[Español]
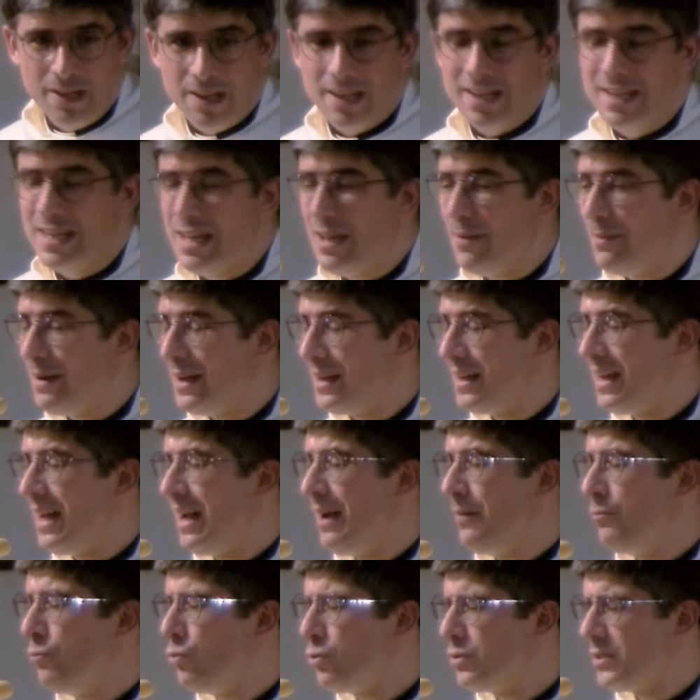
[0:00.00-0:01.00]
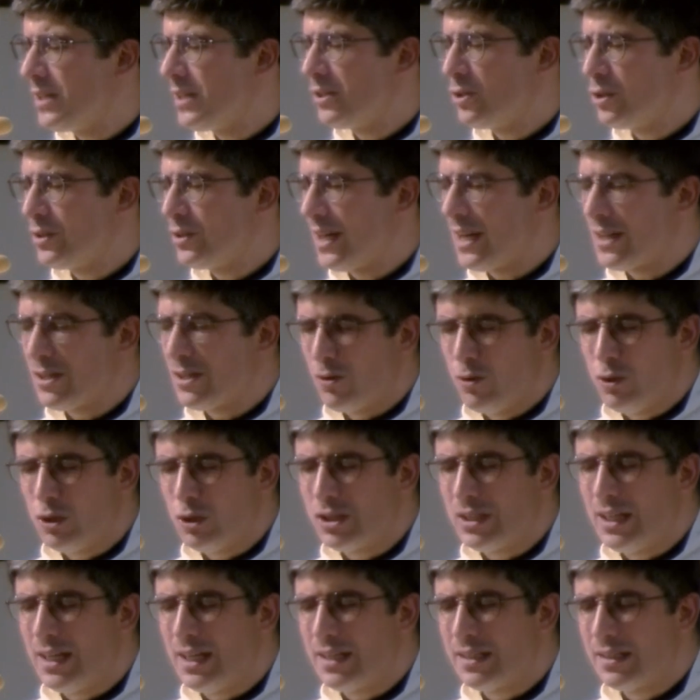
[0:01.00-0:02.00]
y llevan a muchas otras
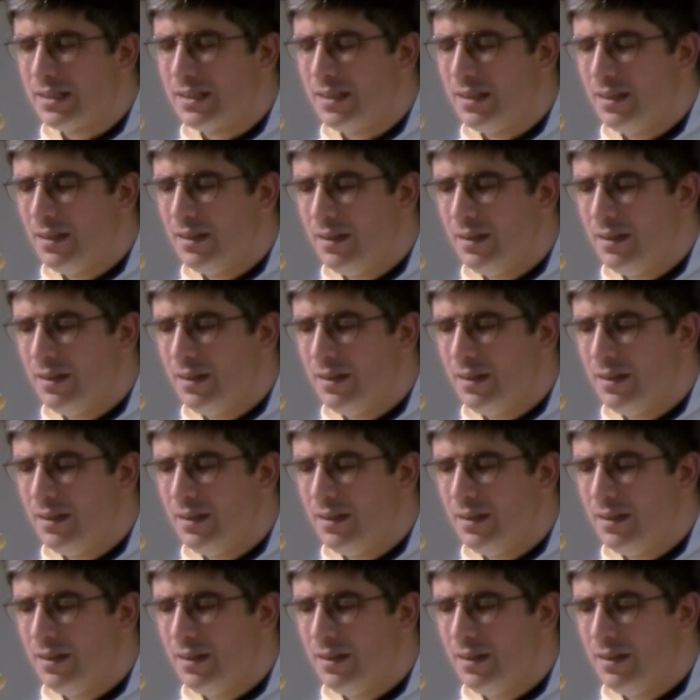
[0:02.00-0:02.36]
cosas.